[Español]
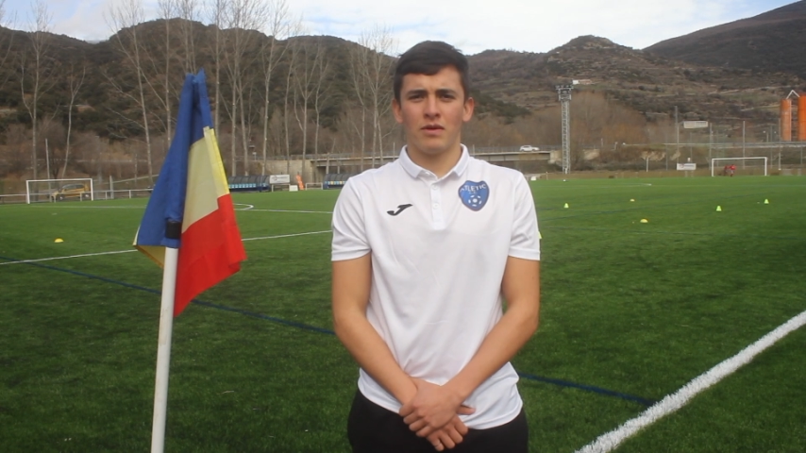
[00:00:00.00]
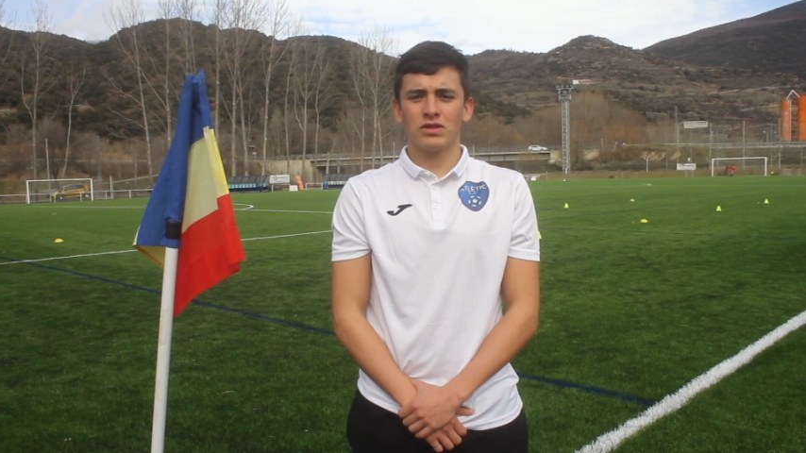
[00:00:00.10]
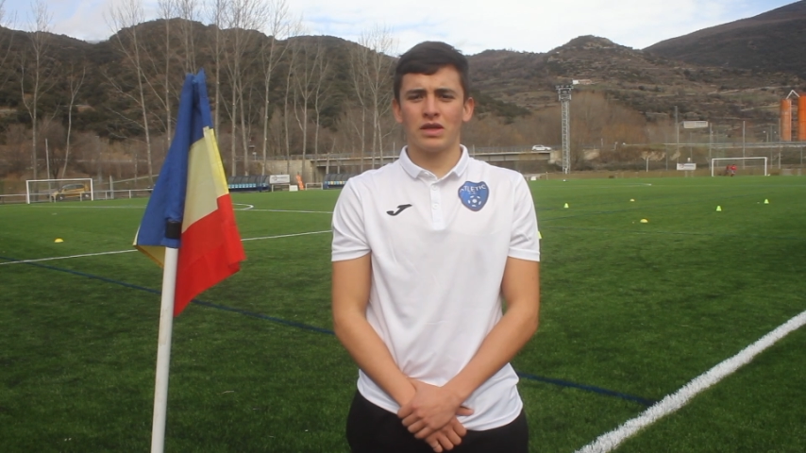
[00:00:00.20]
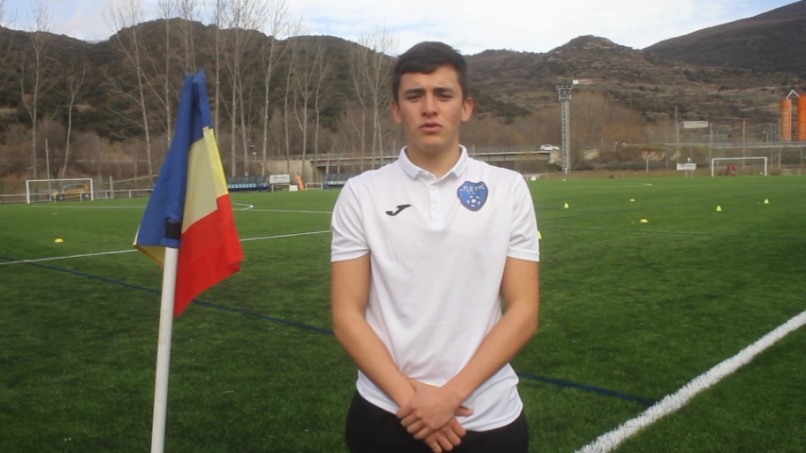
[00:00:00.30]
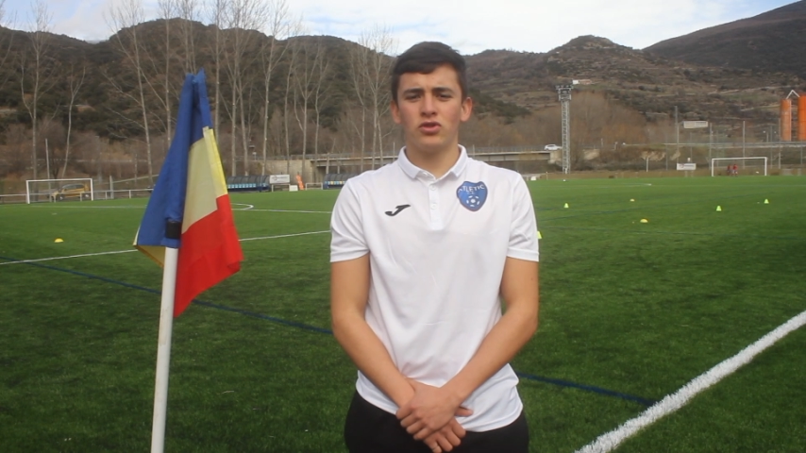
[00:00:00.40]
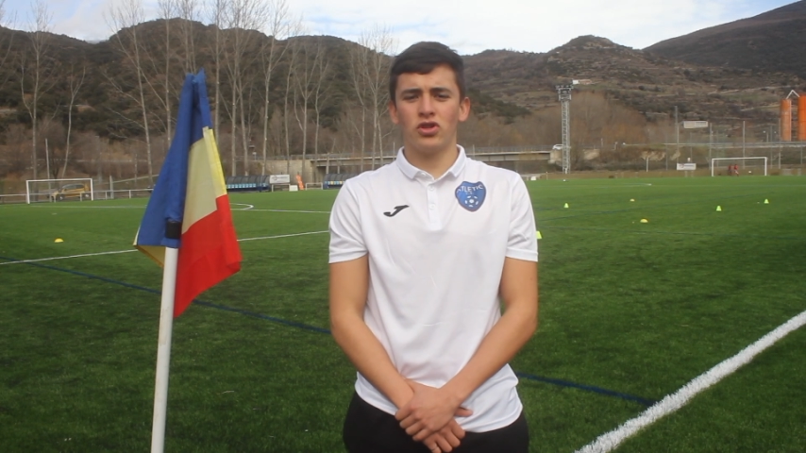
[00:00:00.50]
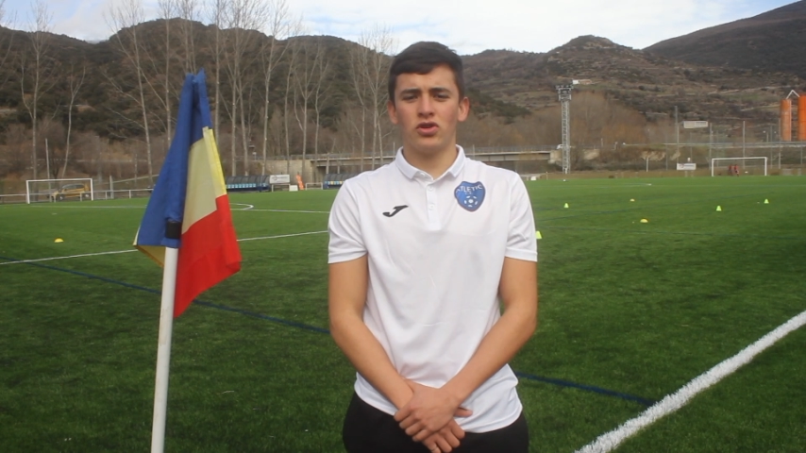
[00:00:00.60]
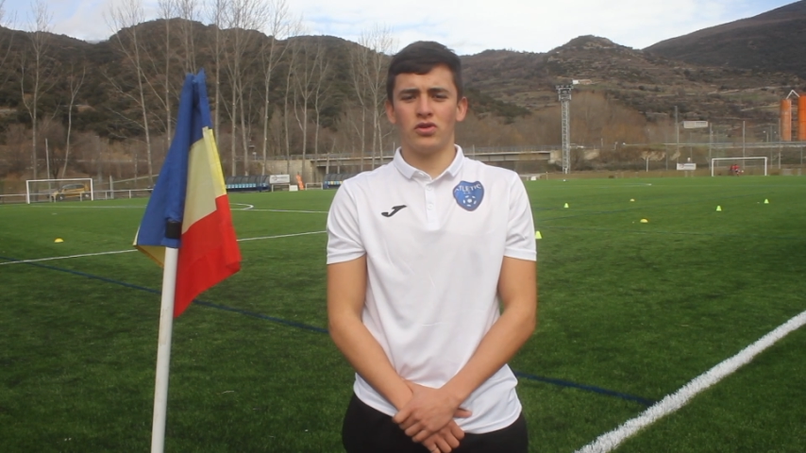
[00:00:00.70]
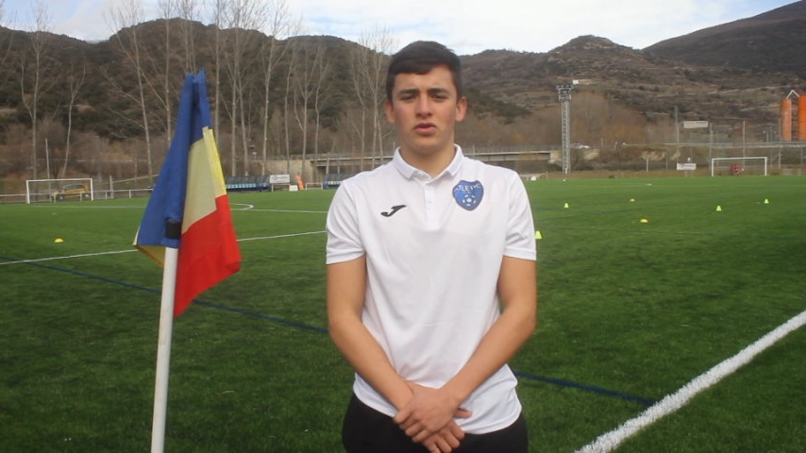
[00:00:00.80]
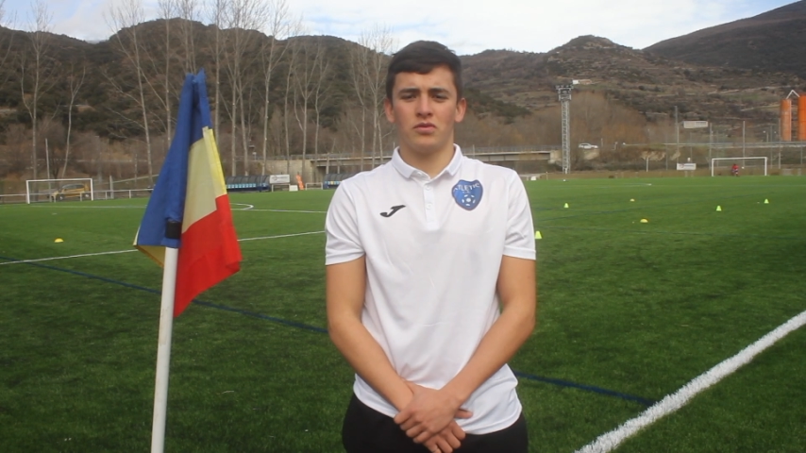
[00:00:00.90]
gusta
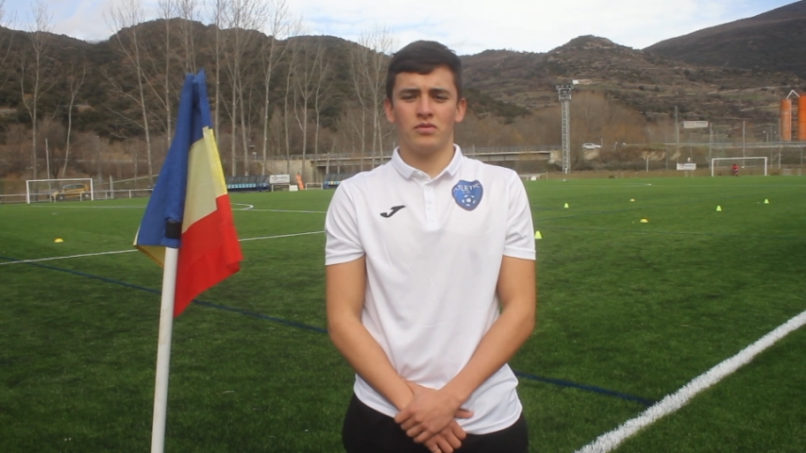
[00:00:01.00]
mucho,